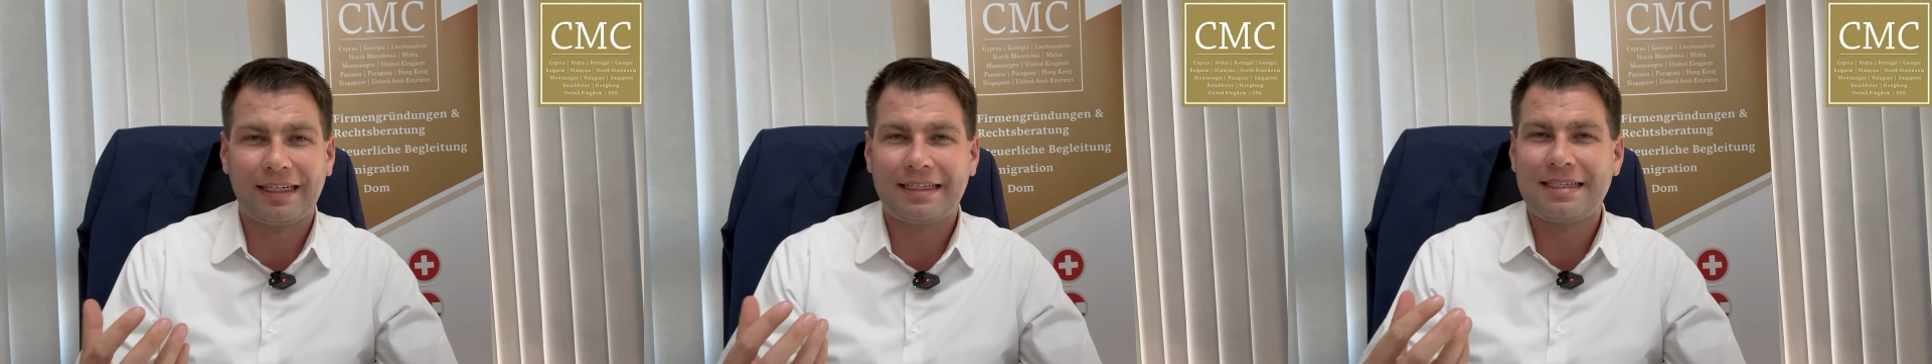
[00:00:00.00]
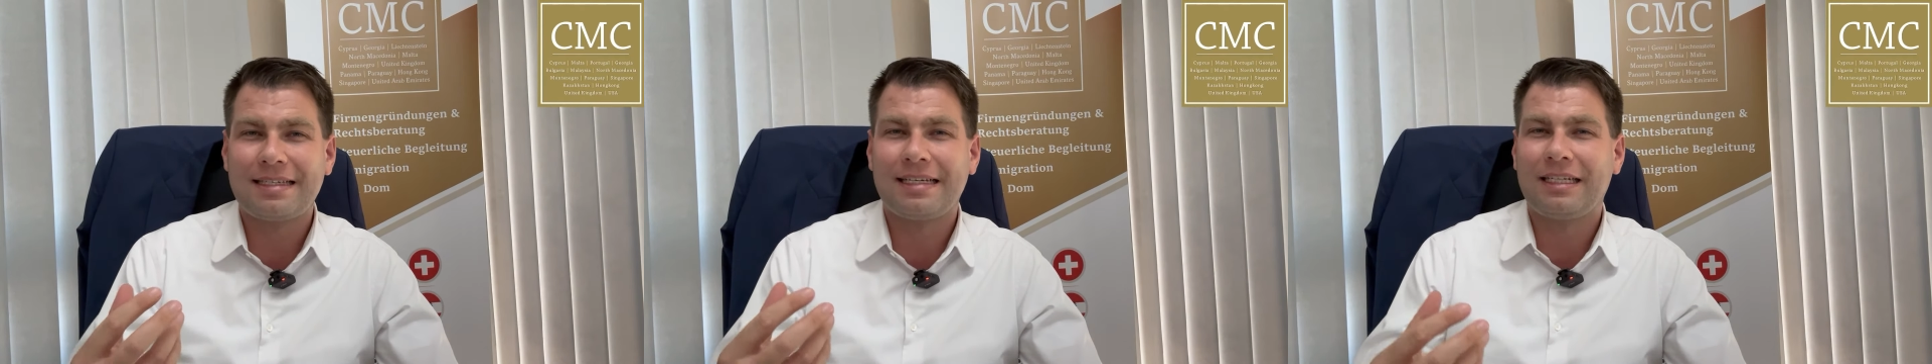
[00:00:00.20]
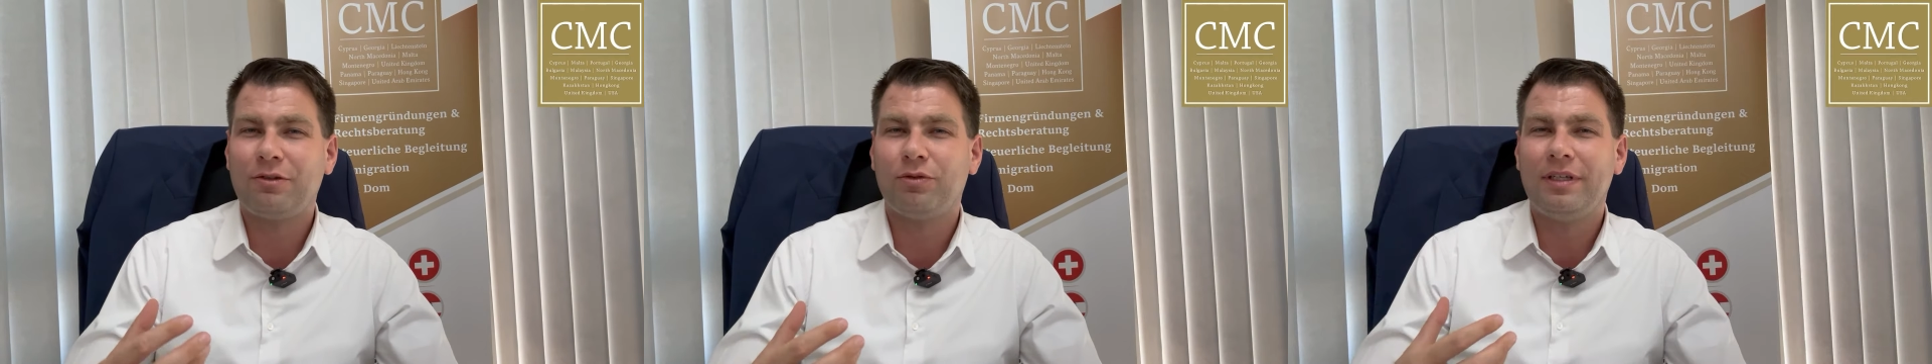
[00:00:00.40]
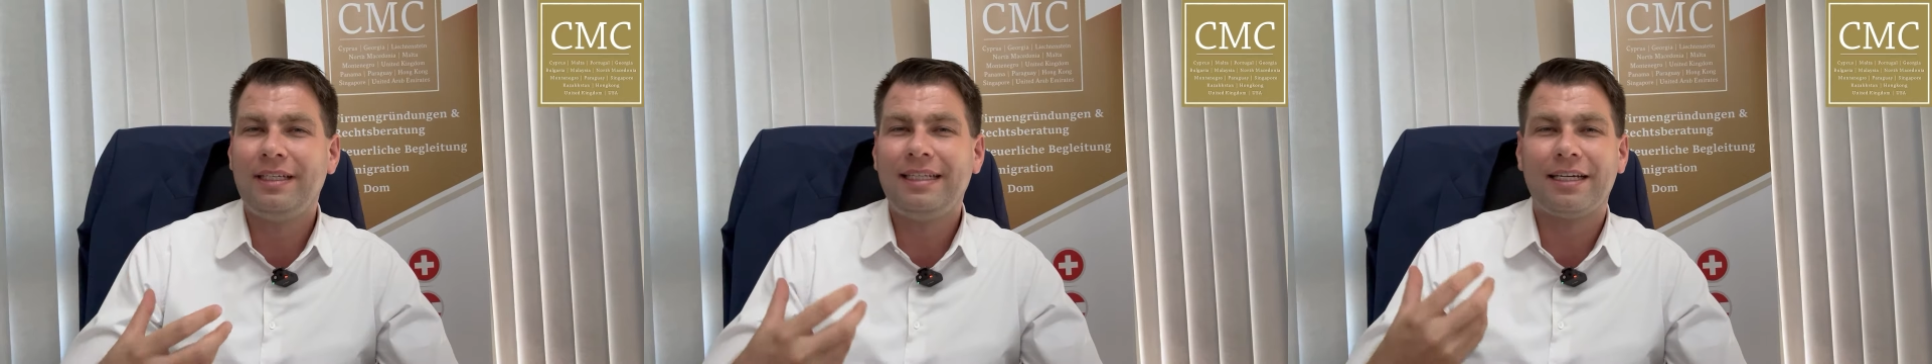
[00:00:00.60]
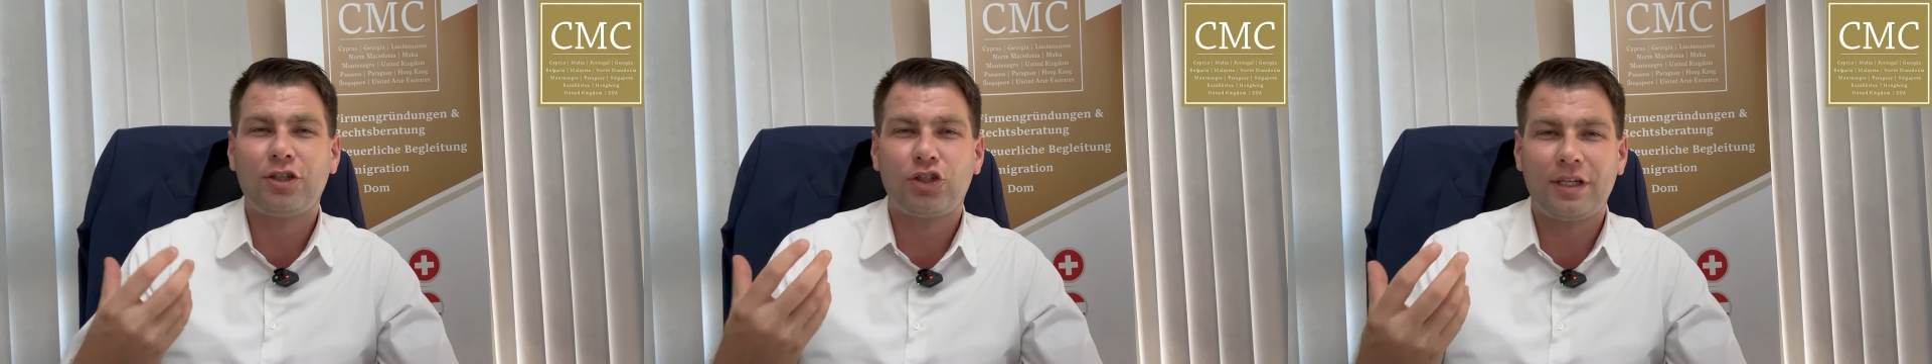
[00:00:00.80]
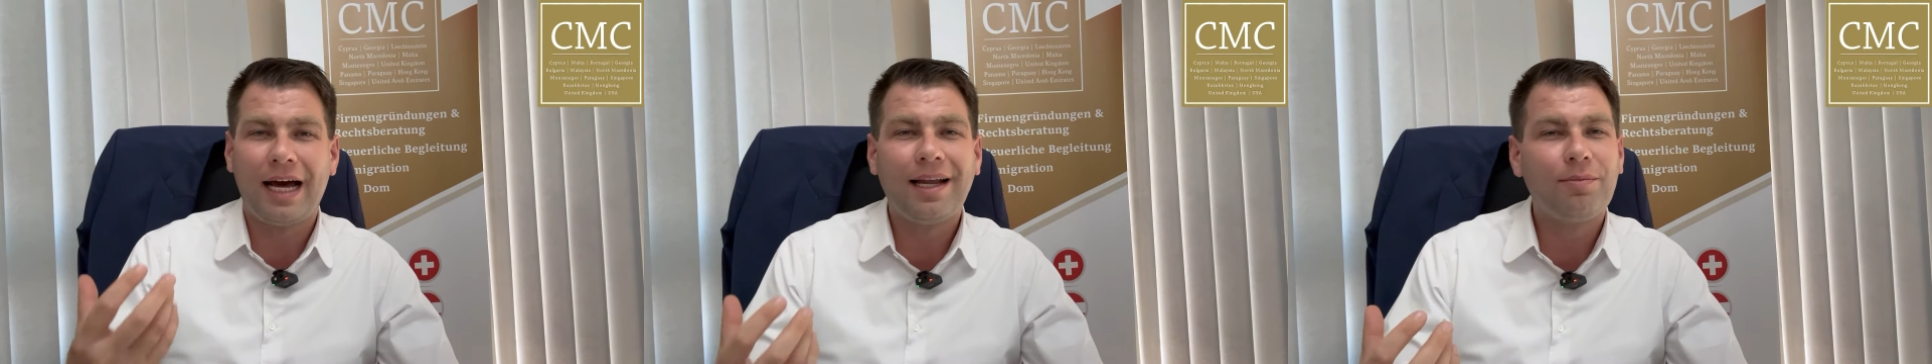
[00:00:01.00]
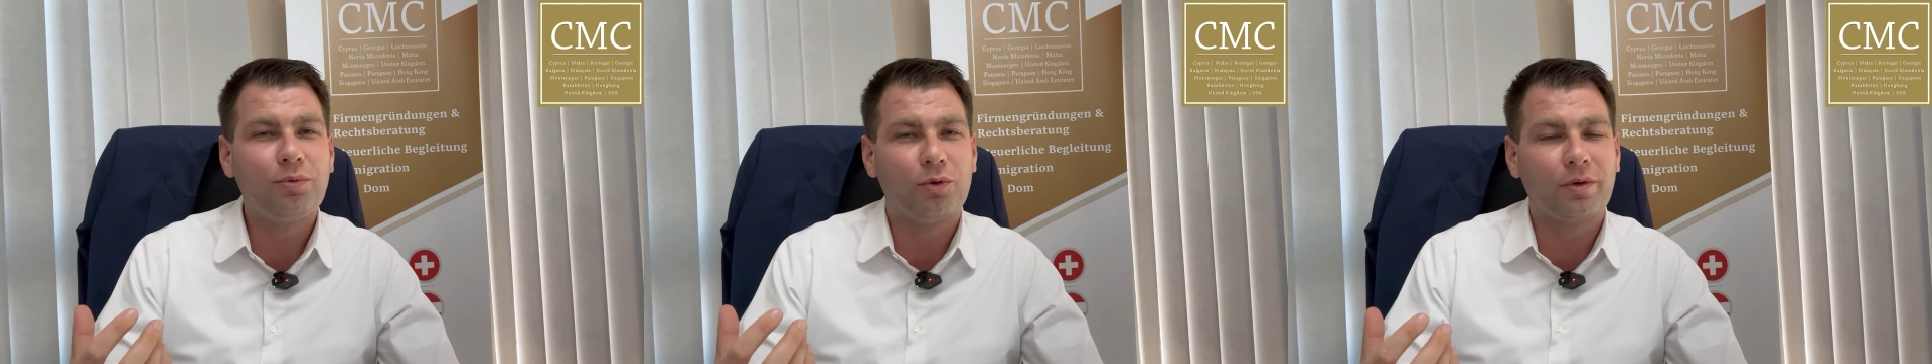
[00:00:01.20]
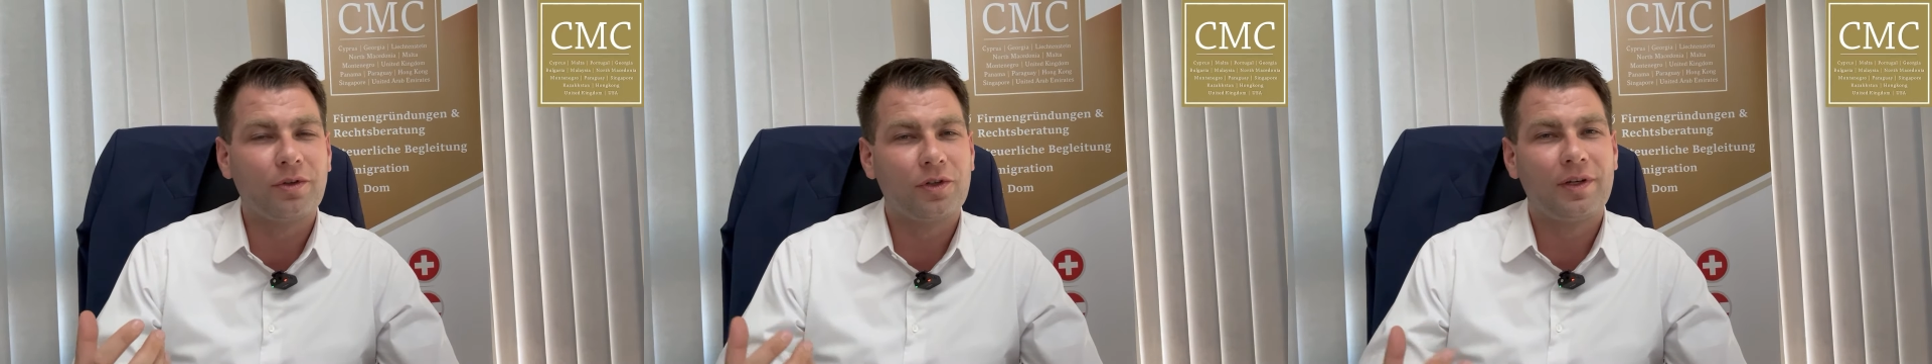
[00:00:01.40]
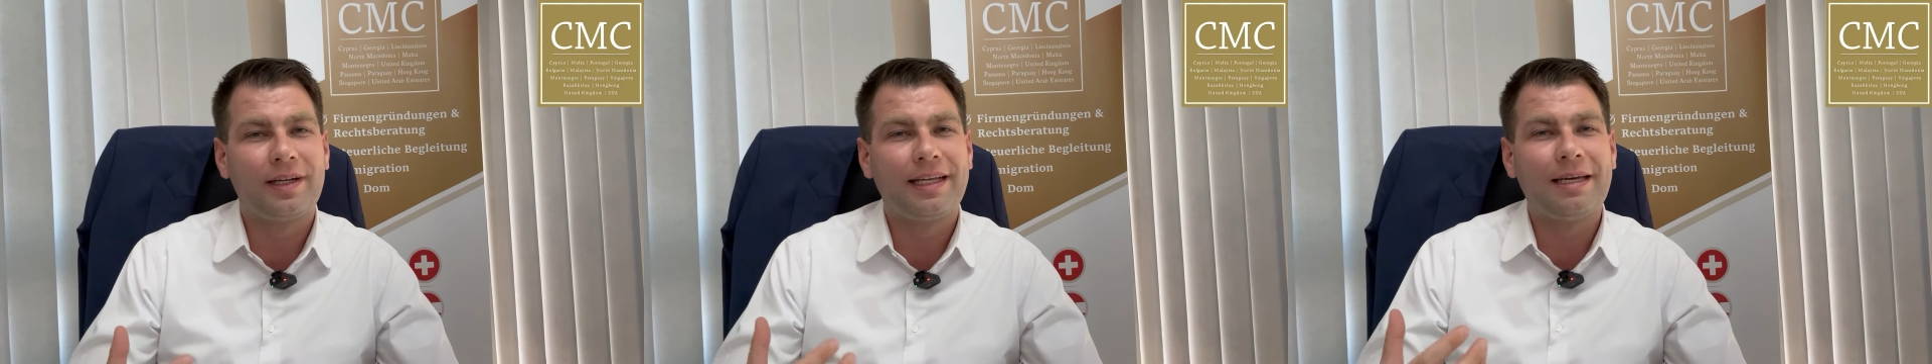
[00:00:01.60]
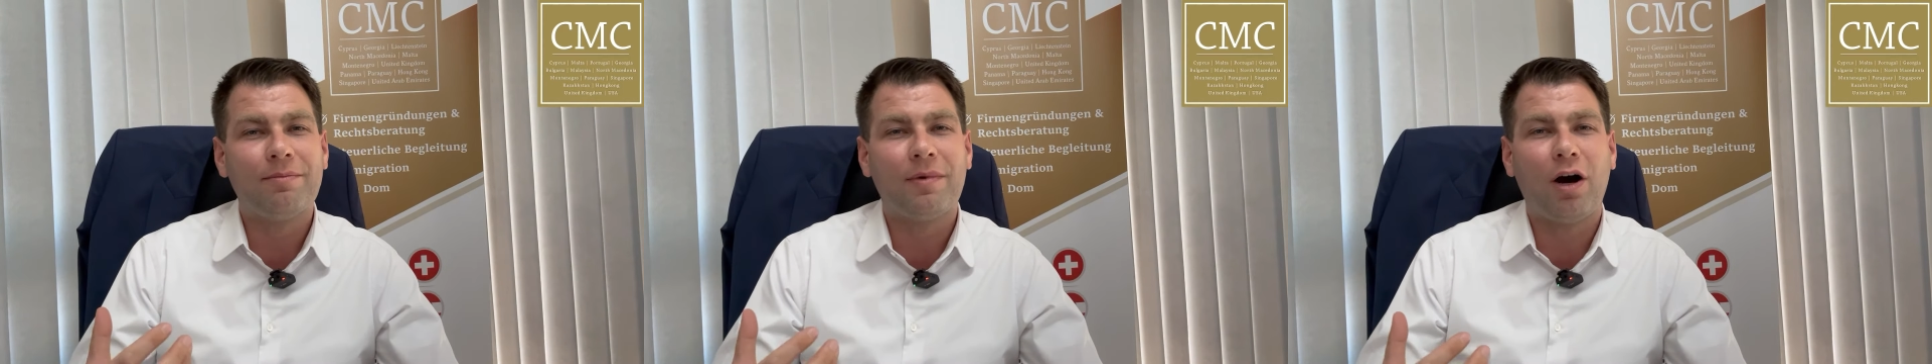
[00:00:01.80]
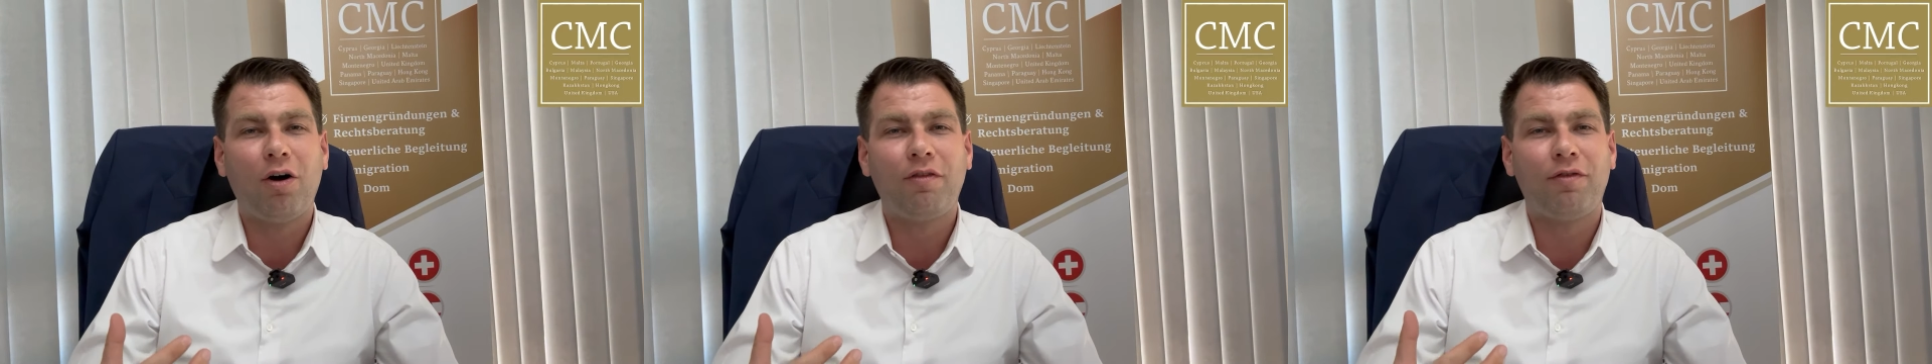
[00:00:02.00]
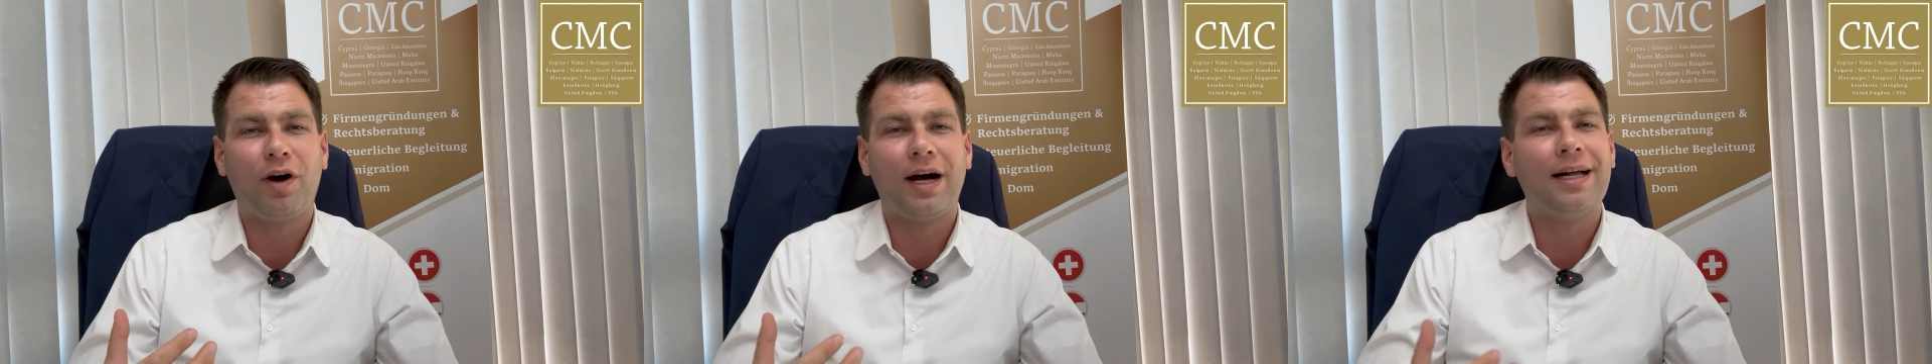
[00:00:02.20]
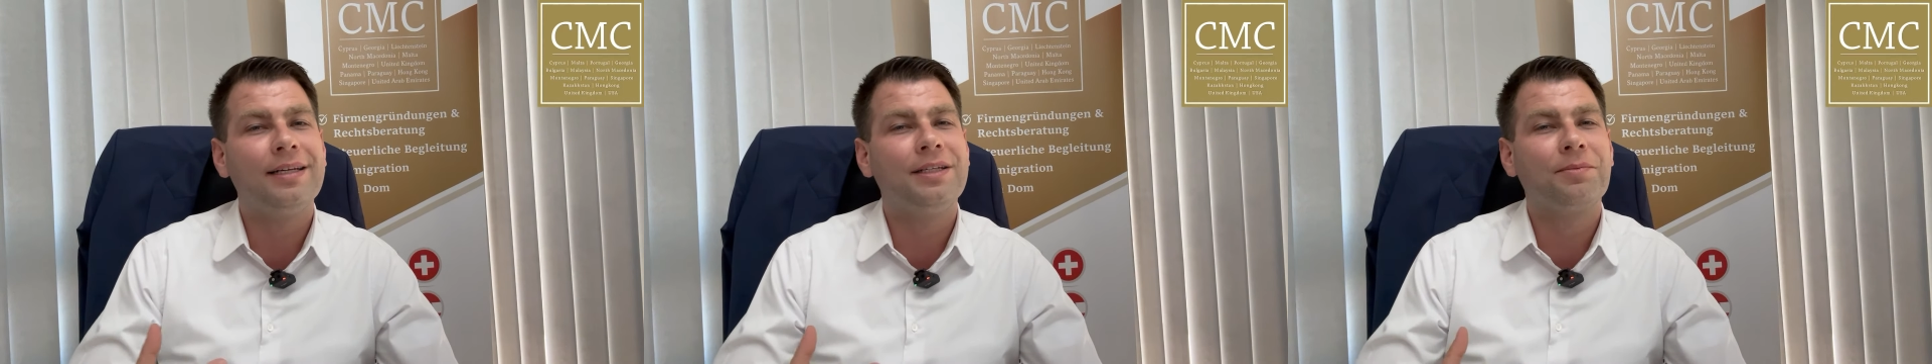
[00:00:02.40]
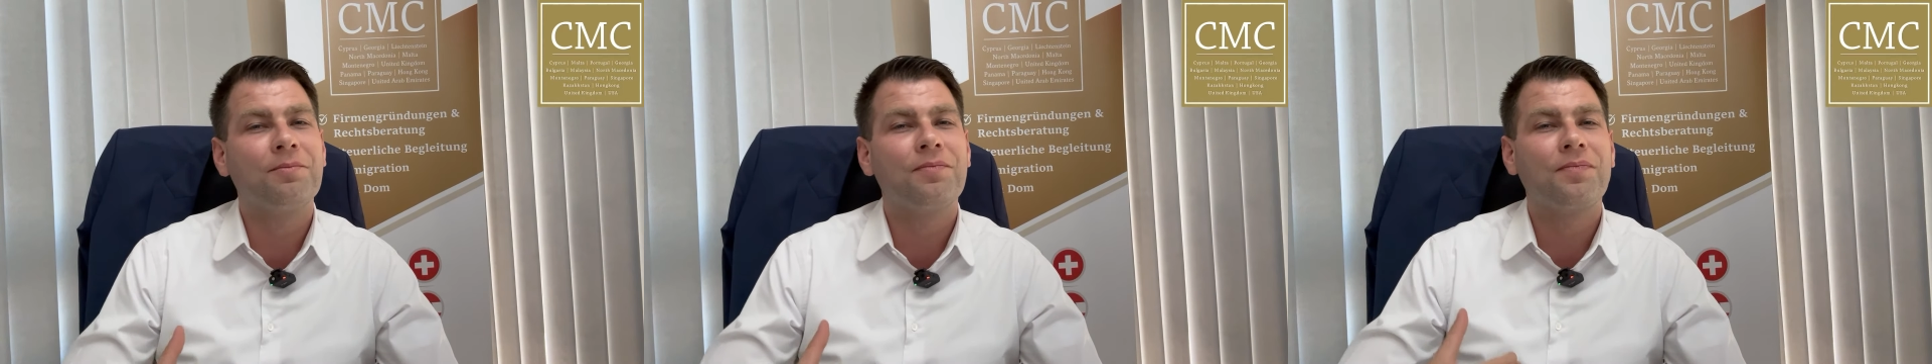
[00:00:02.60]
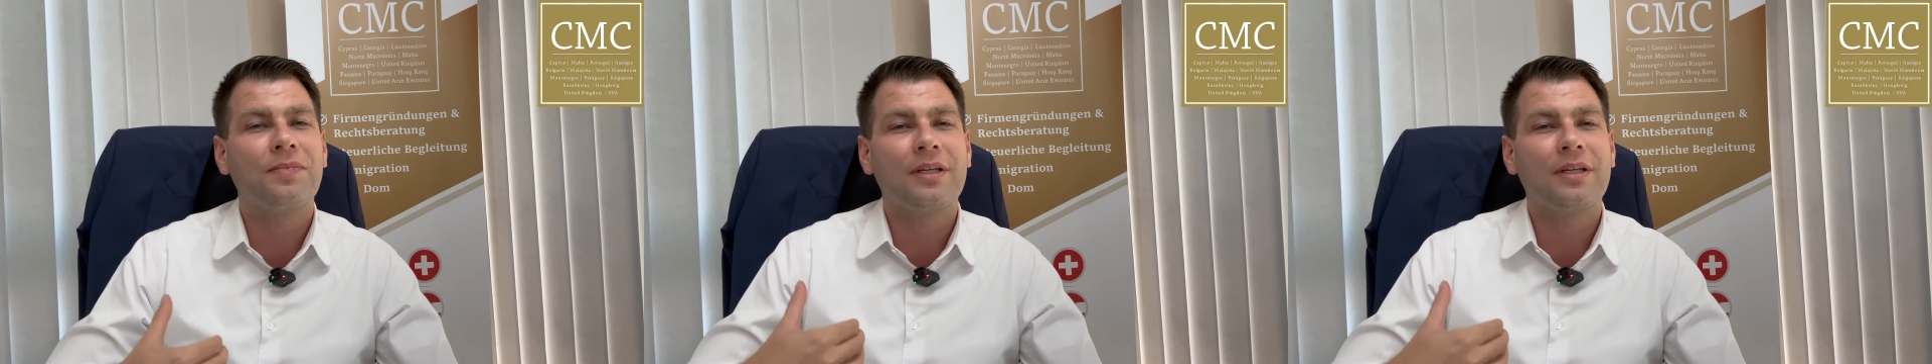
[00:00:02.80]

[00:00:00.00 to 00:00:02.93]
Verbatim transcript: das ist natürlich der Startpunkt, sondern eben auch vor allen Dingen